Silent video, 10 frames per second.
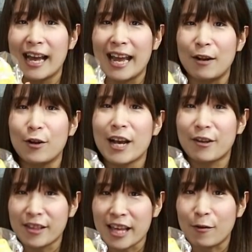えー、
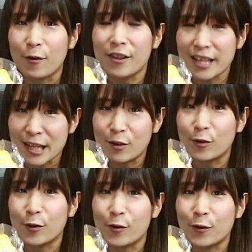ルレクチェの
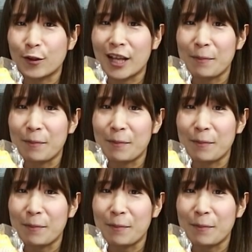シーズンということで、